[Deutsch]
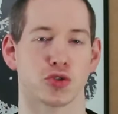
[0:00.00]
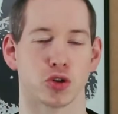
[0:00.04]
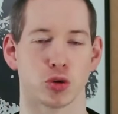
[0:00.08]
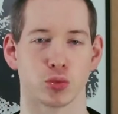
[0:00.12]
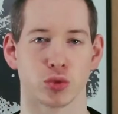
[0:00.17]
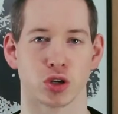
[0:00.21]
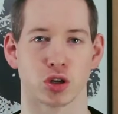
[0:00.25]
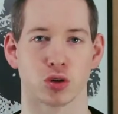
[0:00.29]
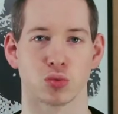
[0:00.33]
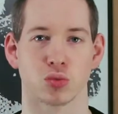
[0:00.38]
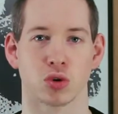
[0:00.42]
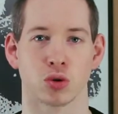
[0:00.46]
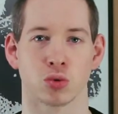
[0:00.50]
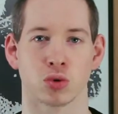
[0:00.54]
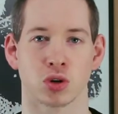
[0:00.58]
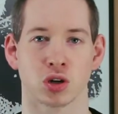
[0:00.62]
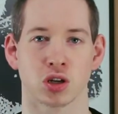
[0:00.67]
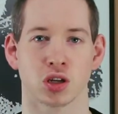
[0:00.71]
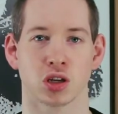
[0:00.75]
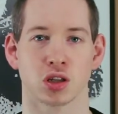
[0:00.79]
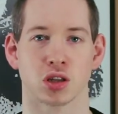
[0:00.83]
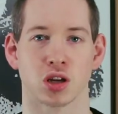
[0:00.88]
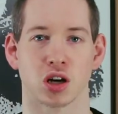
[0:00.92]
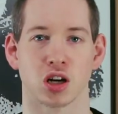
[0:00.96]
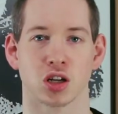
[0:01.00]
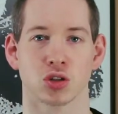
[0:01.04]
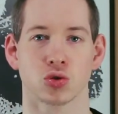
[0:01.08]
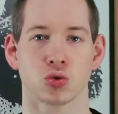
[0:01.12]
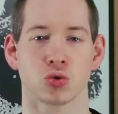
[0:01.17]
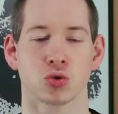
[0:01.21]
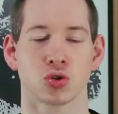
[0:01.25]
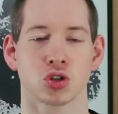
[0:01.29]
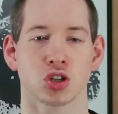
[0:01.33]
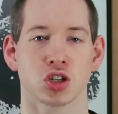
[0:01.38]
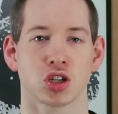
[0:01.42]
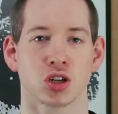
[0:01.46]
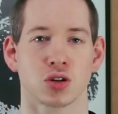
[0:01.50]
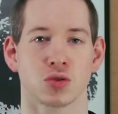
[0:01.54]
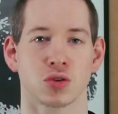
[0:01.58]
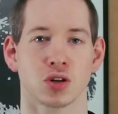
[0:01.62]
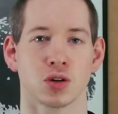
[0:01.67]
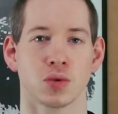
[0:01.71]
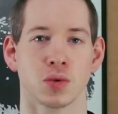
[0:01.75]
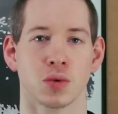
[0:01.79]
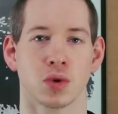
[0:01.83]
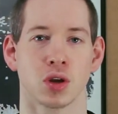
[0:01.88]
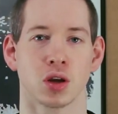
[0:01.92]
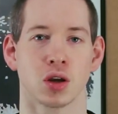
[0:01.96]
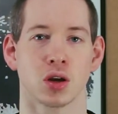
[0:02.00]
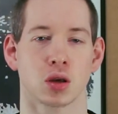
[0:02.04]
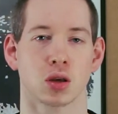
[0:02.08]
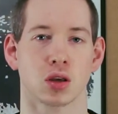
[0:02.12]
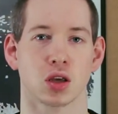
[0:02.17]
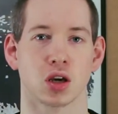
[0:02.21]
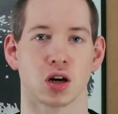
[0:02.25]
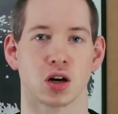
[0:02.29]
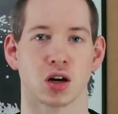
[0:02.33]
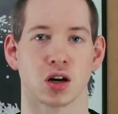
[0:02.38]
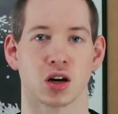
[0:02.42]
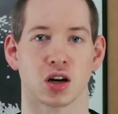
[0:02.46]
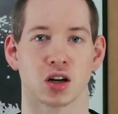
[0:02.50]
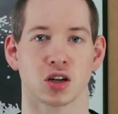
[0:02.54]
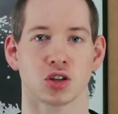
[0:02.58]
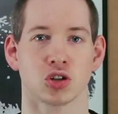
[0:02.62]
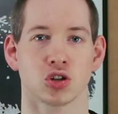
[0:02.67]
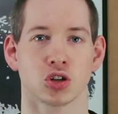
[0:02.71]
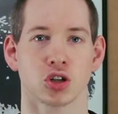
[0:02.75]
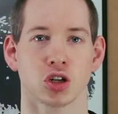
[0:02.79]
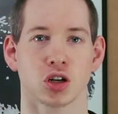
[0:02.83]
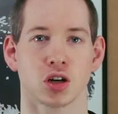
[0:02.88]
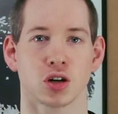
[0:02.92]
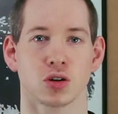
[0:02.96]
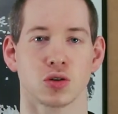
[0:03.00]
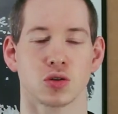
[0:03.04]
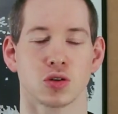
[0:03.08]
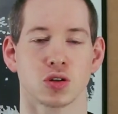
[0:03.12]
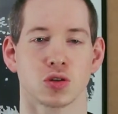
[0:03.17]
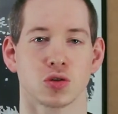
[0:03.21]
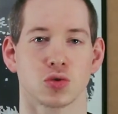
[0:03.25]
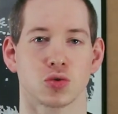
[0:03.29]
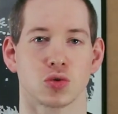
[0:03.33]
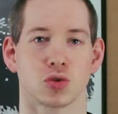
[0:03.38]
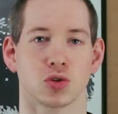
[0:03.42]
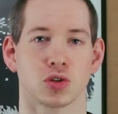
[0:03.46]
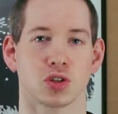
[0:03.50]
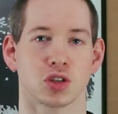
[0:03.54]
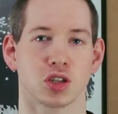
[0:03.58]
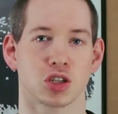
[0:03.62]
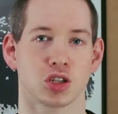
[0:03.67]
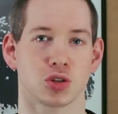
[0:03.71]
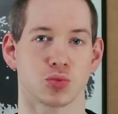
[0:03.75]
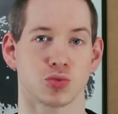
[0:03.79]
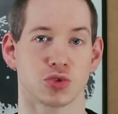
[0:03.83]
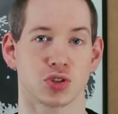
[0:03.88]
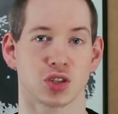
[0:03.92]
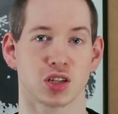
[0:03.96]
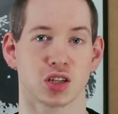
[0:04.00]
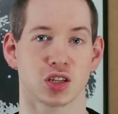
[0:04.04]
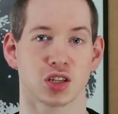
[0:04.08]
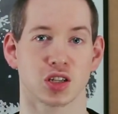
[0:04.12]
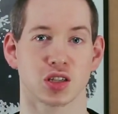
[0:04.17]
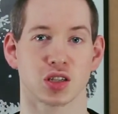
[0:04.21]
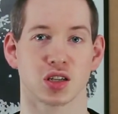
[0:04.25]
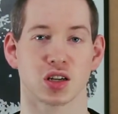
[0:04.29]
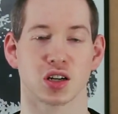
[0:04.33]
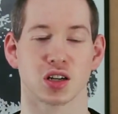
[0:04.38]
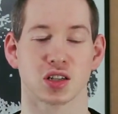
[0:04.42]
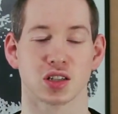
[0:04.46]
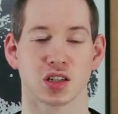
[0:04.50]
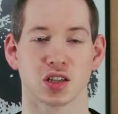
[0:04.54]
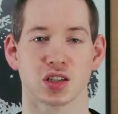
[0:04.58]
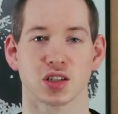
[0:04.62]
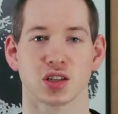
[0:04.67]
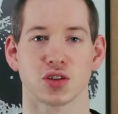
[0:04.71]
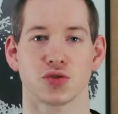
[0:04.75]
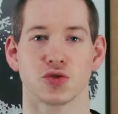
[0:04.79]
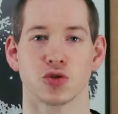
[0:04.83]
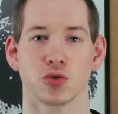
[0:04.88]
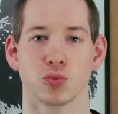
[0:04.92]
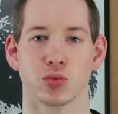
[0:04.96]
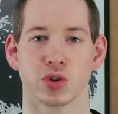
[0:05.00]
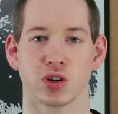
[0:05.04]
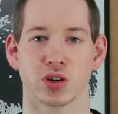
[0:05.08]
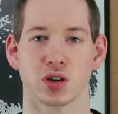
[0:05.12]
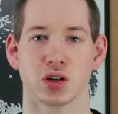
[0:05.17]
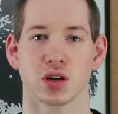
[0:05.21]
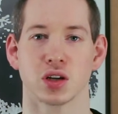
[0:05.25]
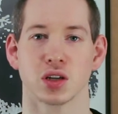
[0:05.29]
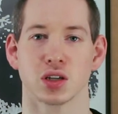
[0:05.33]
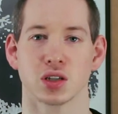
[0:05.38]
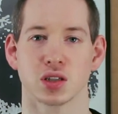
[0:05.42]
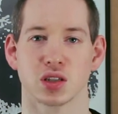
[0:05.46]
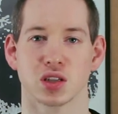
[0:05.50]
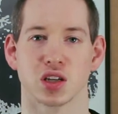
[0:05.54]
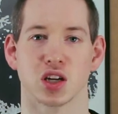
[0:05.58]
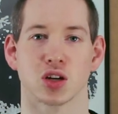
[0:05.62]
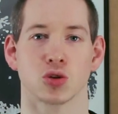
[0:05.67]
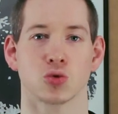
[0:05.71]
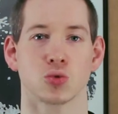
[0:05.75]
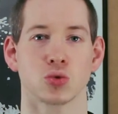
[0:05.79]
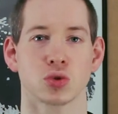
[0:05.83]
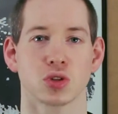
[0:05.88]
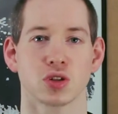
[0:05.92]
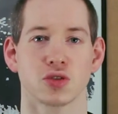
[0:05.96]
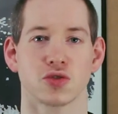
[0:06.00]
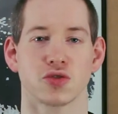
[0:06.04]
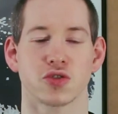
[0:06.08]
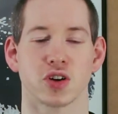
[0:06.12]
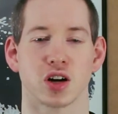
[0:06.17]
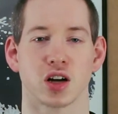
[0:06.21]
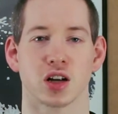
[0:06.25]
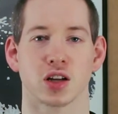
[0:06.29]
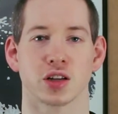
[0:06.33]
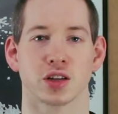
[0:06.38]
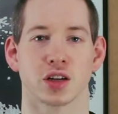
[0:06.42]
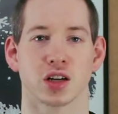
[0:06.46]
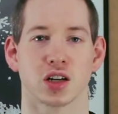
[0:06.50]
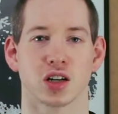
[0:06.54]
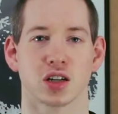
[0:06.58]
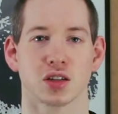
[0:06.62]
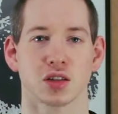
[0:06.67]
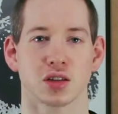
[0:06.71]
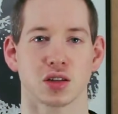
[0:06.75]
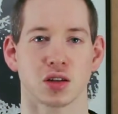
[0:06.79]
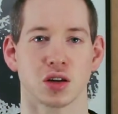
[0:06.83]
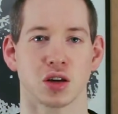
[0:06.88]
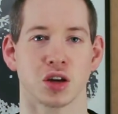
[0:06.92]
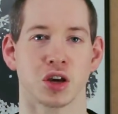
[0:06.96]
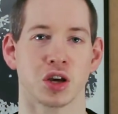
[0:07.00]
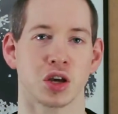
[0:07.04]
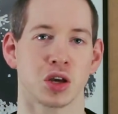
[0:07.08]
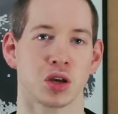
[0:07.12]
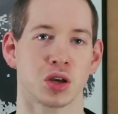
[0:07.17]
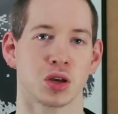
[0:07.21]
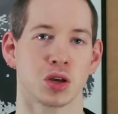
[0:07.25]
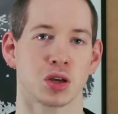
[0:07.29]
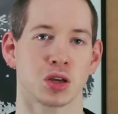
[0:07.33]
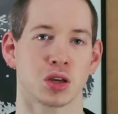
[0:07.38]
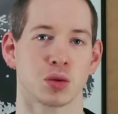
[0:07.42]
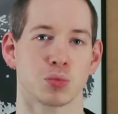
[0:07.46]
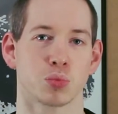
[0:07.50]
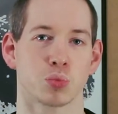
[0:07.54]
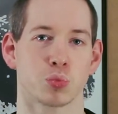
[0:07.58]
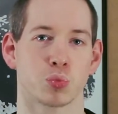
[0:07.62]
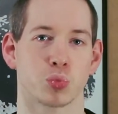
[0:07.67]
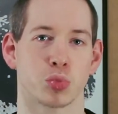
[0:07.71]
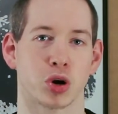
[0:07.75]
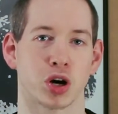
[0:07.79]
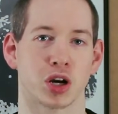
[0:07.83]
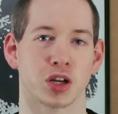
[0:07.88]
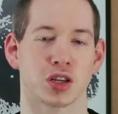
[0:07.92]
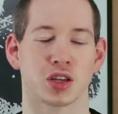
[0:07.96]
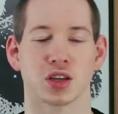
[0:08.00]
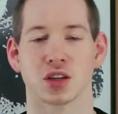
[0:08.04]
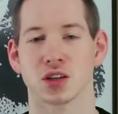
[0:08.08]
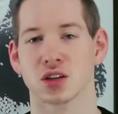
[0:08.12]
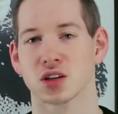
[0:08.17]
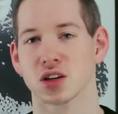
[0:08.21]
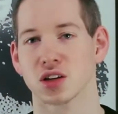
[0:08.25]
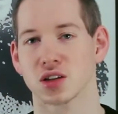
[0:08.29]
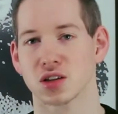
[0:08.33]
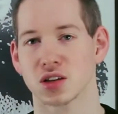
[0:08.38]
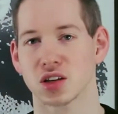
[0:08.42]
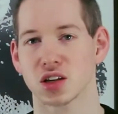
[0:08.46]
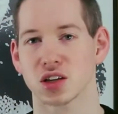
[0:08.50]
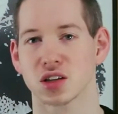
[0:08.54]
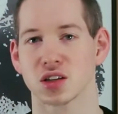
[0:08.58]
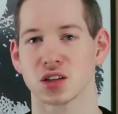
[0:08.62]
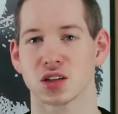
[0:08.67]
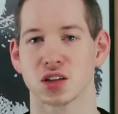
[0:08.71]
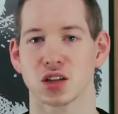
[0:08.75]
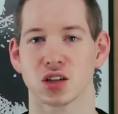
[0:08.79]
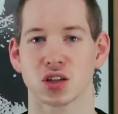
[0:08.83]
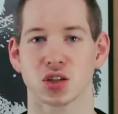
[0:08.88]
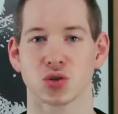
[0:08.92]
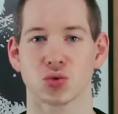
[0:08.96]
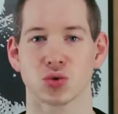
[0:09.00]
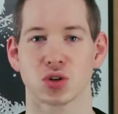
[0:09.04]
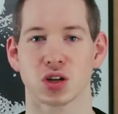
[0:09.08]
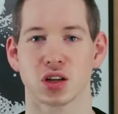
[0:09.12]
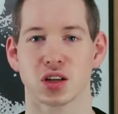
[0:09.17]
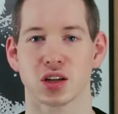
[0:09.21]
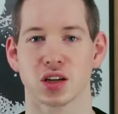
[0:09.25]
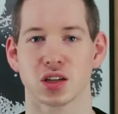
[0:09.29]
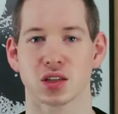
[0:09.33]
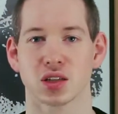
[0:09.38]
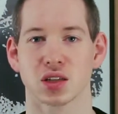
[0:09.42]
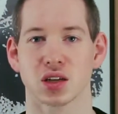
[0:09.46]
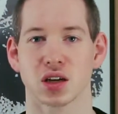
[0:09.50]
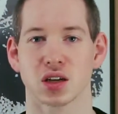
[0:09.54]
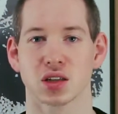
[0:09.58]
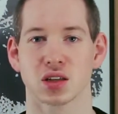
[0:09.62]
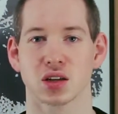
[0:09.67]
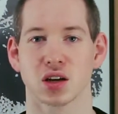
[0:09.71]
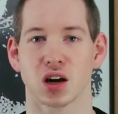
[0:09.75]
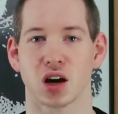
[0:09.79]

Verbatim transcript: Filme ja immer im Originalton schaue, ja, angeschaut. Und ich muss echt sagen, dass der Film mir sehr gut gefallen hat bei den Kritiken, die ich so gelesen habe,